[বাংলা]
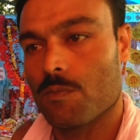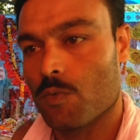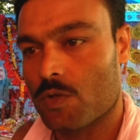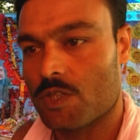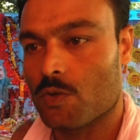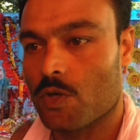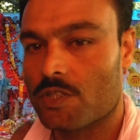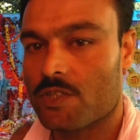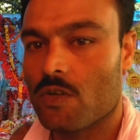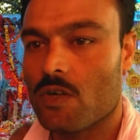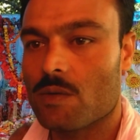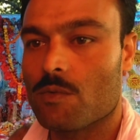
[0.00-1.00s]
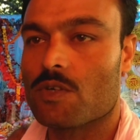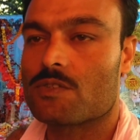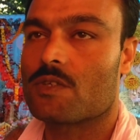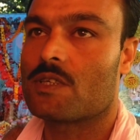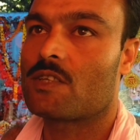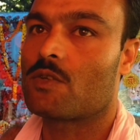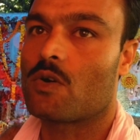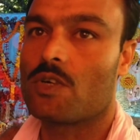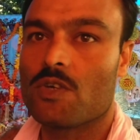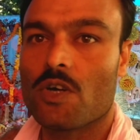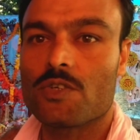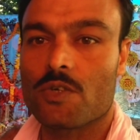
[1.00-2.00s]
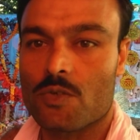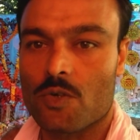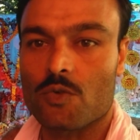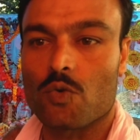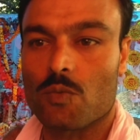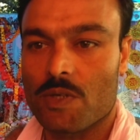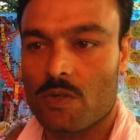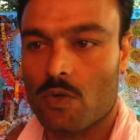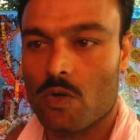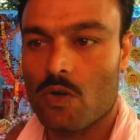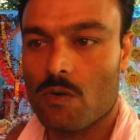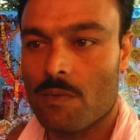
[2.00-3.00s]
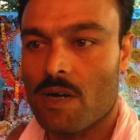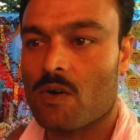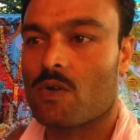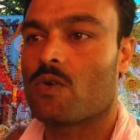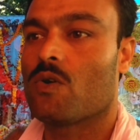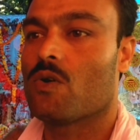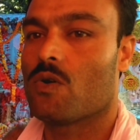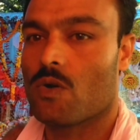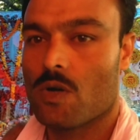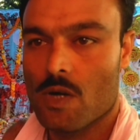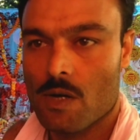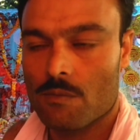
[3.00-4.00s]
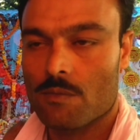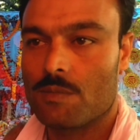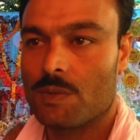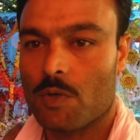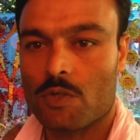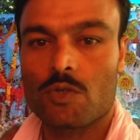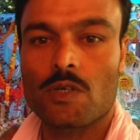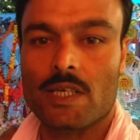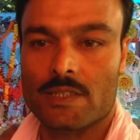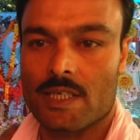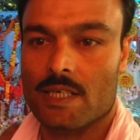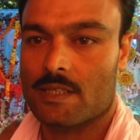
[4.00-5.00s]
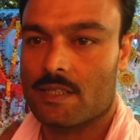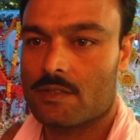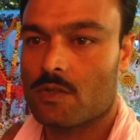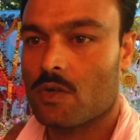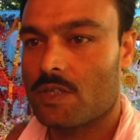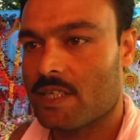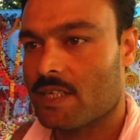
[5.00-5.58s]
মূর্তি হয়েছিল এবং এটা তখনই হয় যখন কোনো দুর্ভিক্ষ বা কোনো বিপর্যয় আসে আর কি তখনই